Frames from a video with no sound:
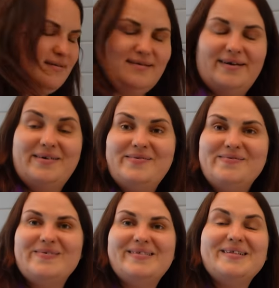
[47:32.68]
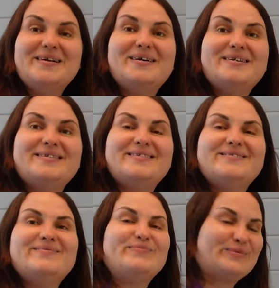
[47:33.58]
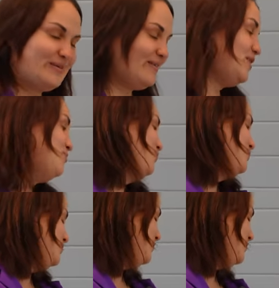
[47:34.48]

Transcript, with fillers: А, Будет. Говорит, будет.